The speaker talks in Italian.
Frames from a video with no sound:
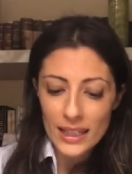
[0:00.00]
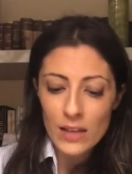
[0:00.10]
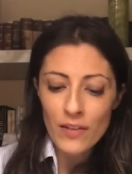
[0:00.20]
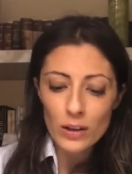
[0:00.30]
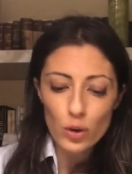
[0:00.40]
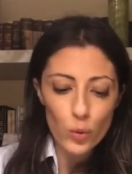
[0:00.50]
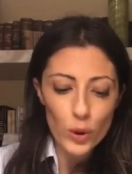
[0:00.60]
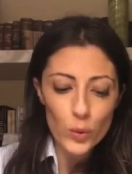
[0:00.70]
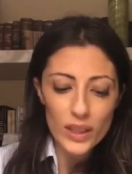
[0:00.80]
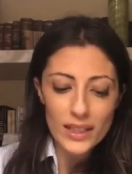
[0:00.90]
Di fatto
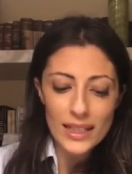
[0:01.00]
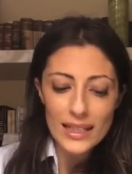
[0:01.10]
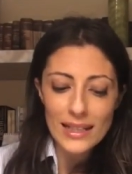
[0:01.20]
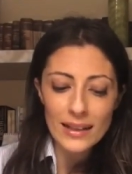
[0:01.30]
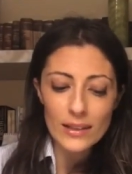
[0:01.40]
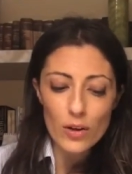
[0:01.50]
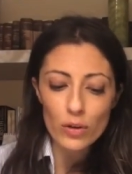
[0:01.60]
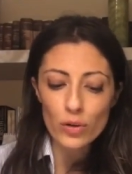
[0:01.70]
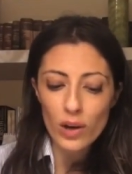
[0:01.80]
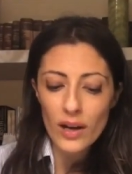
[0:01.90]
quel lunedì i dadi
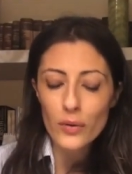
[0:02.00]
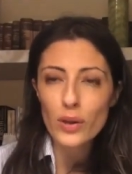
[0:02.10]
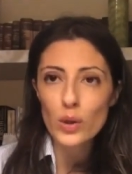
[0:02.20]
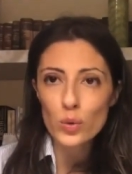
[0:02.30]
rotolarono